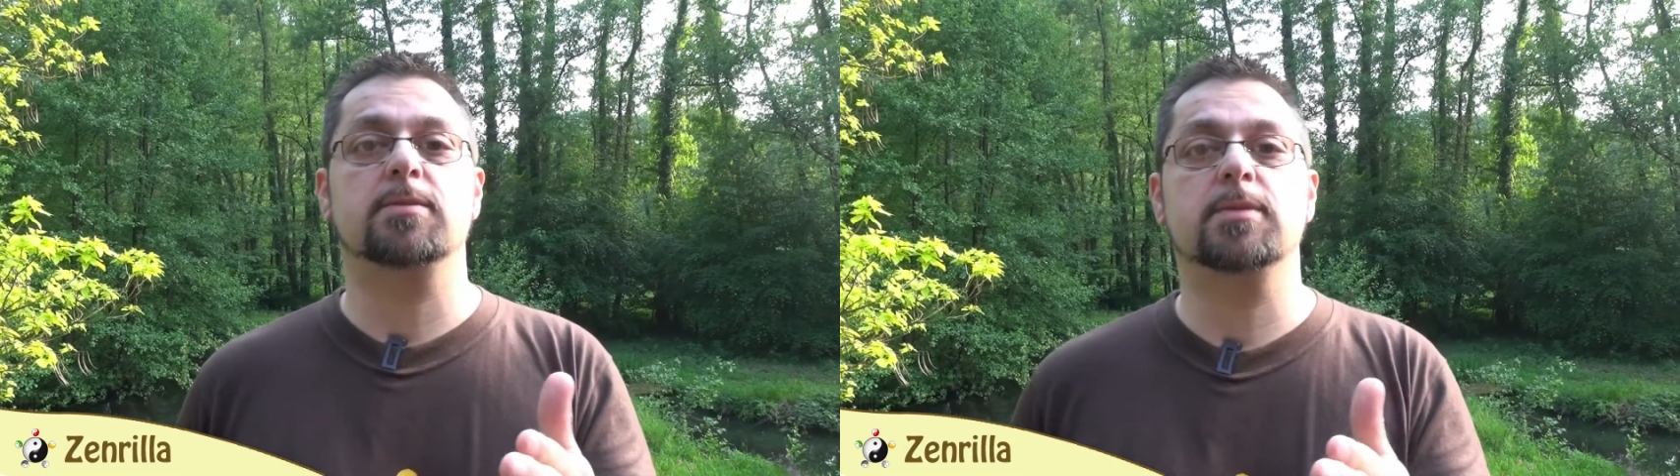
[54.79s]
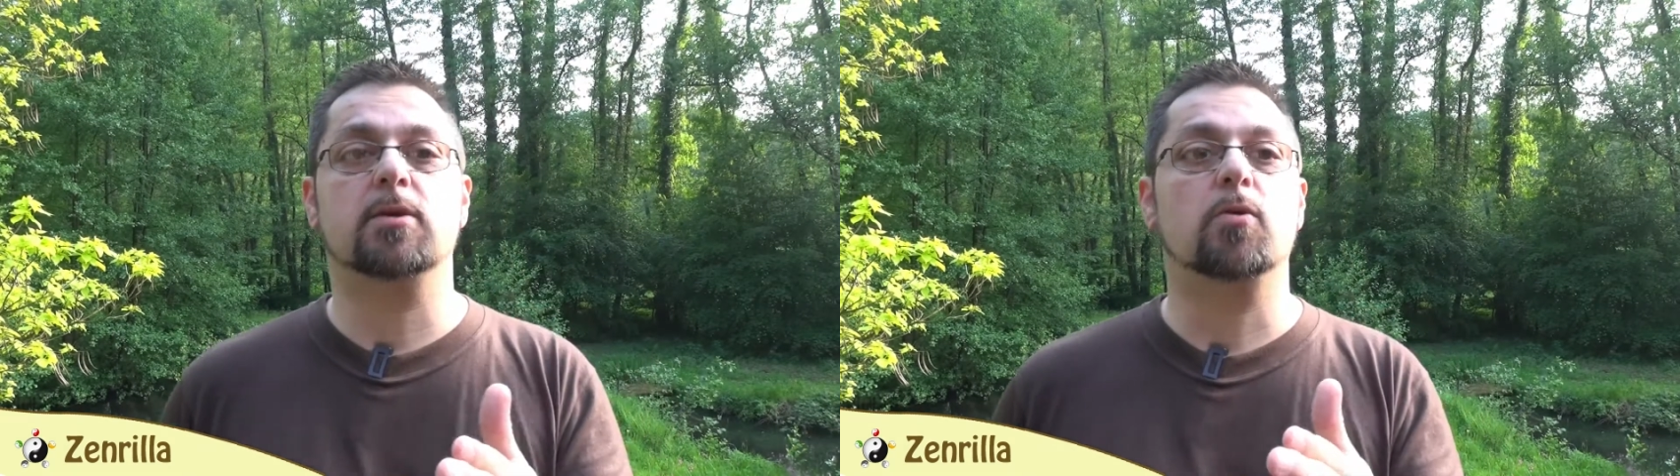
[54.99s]
un
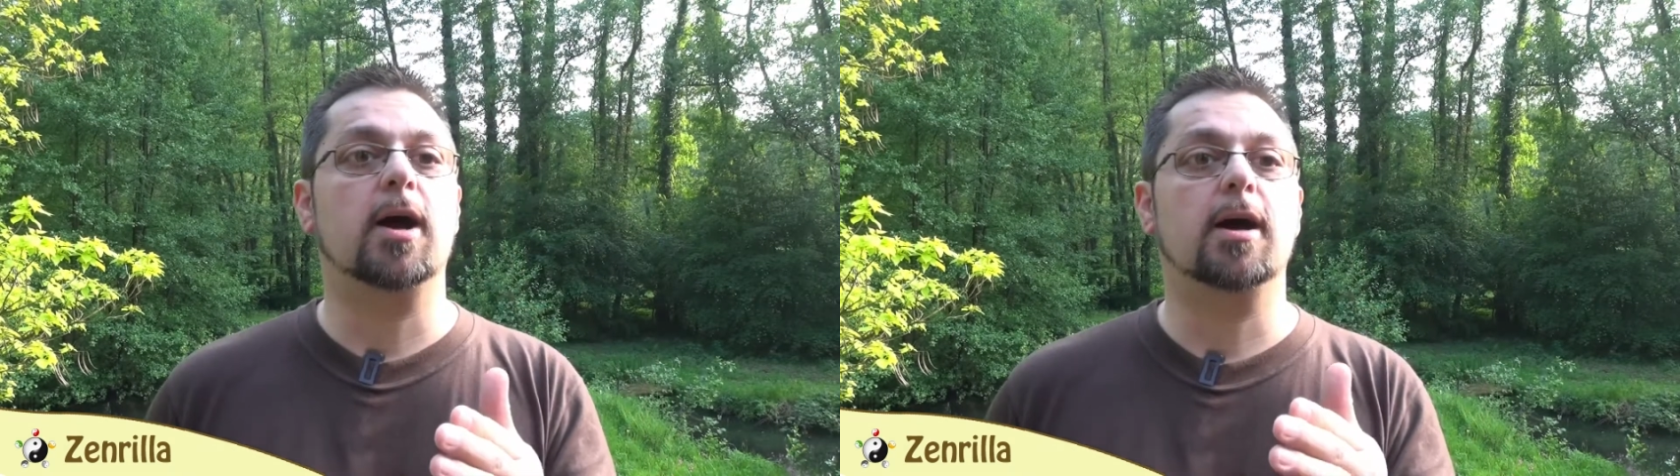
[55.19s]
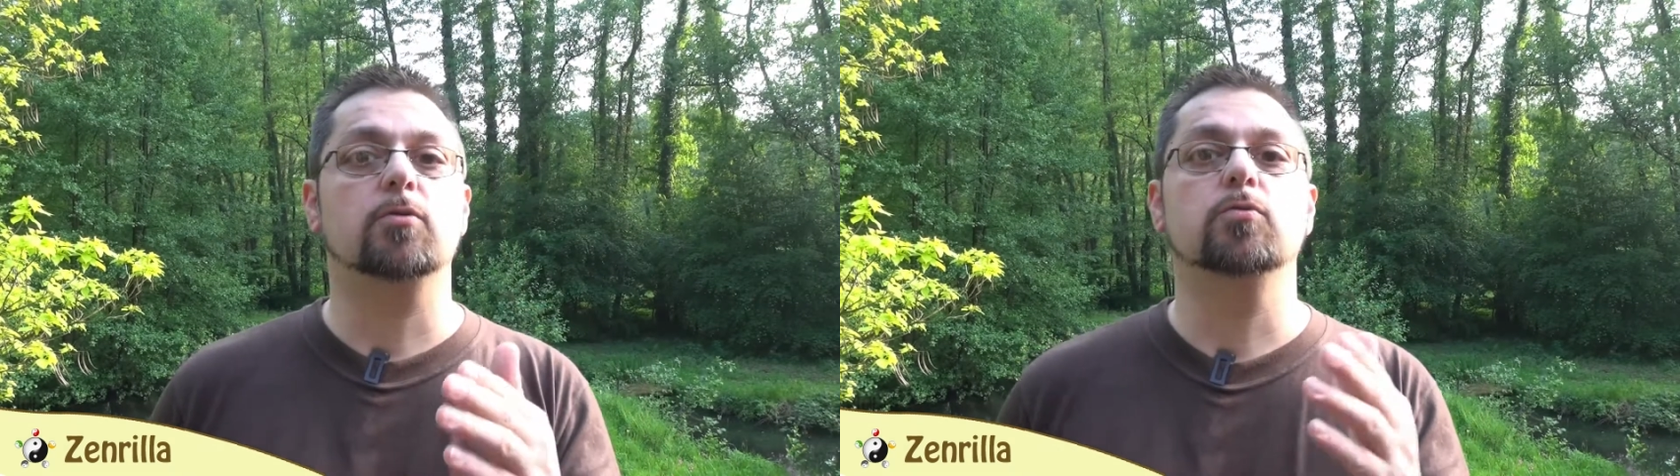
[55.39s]

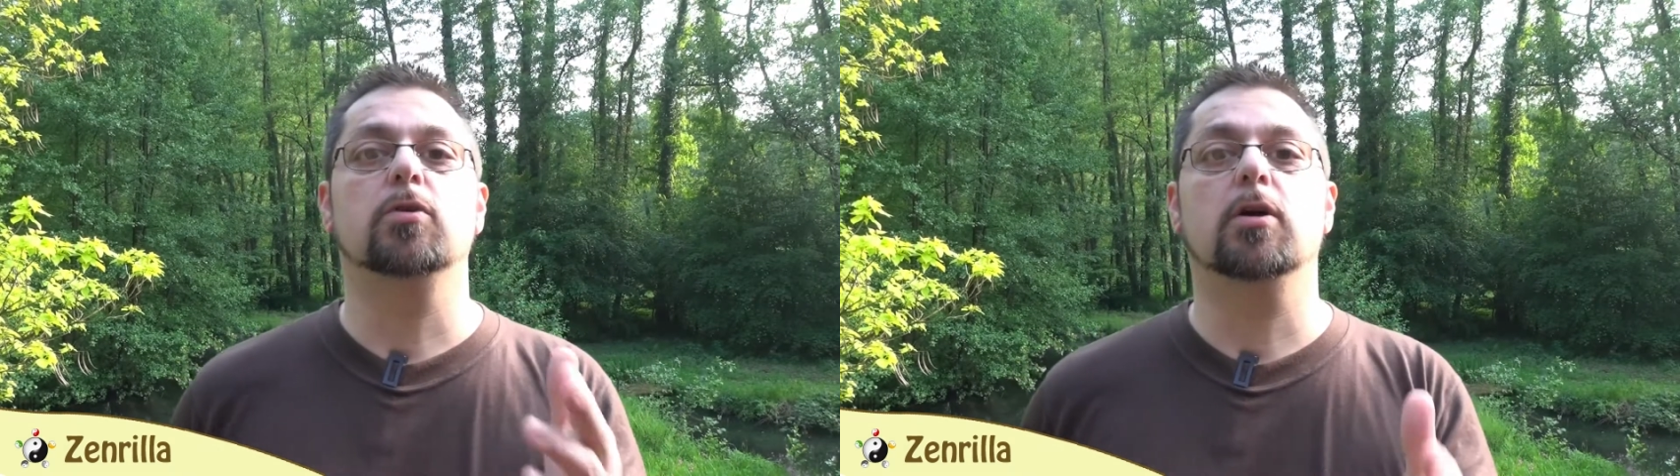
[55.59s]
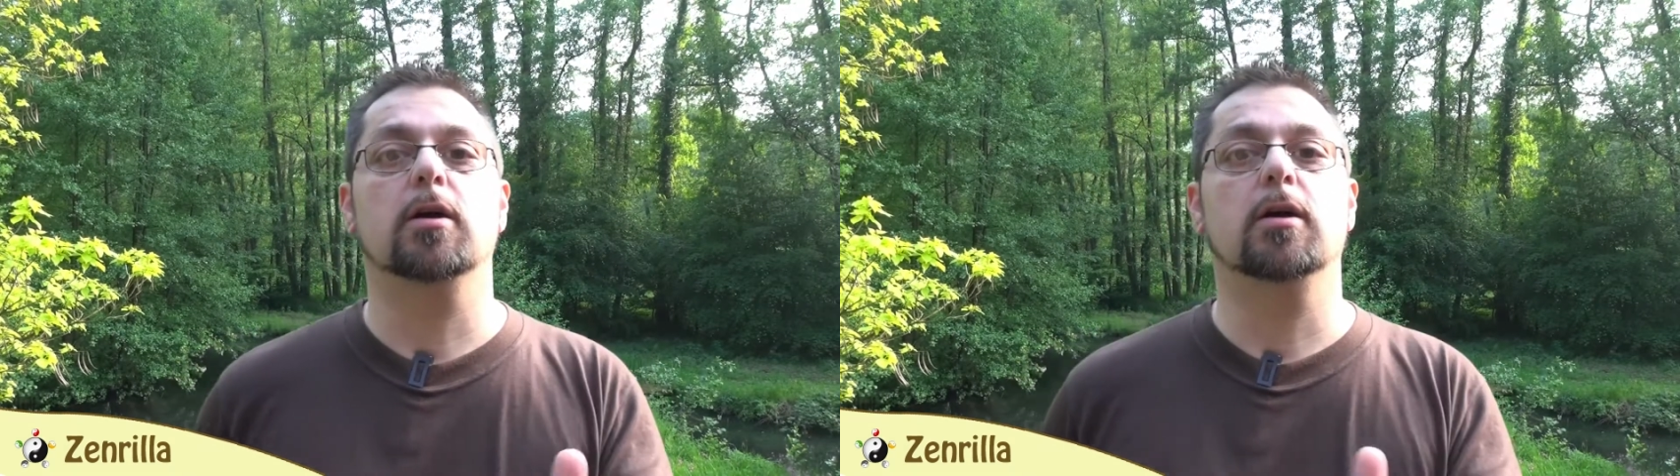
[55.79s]
miroir
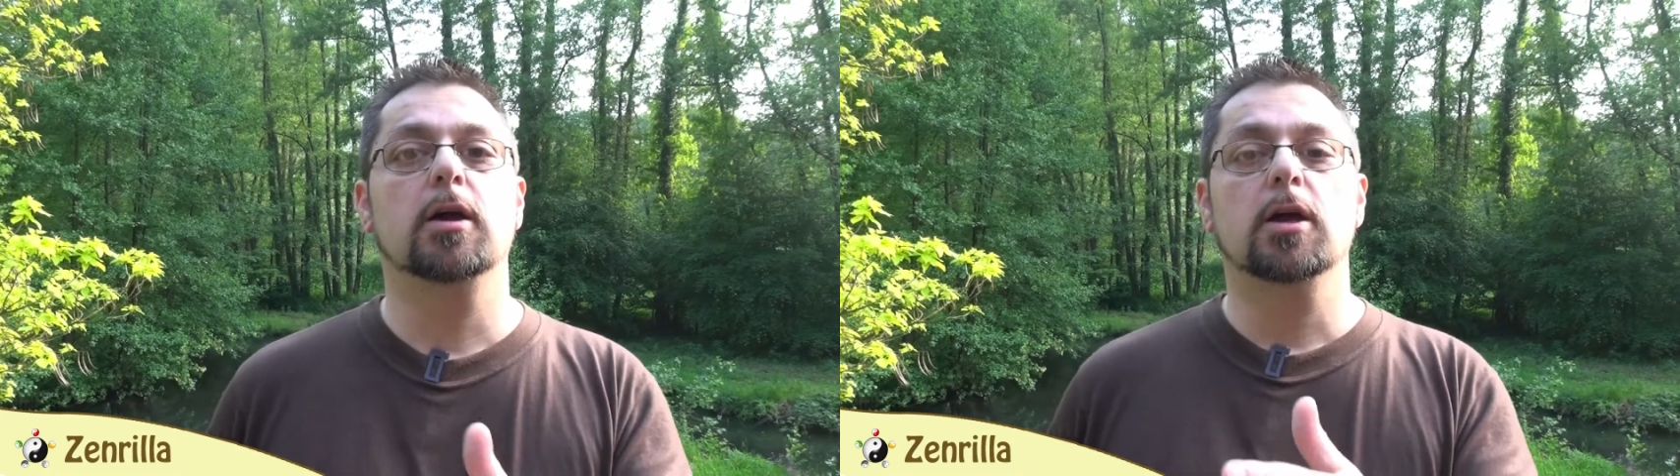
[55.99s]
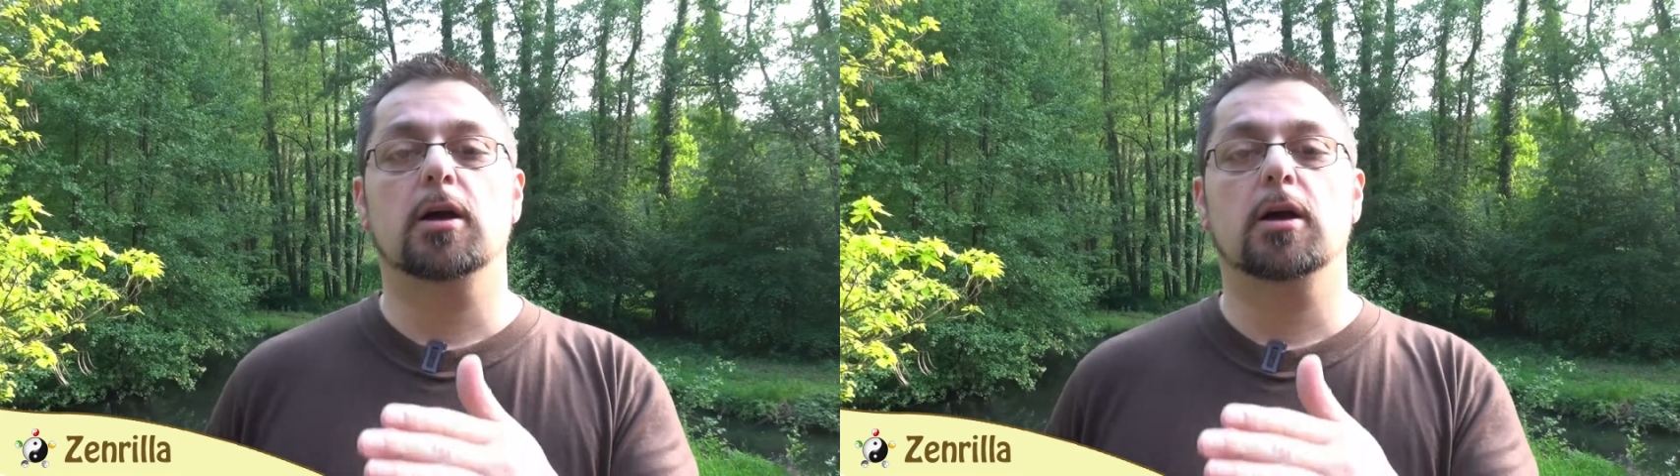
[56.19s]
ou euh,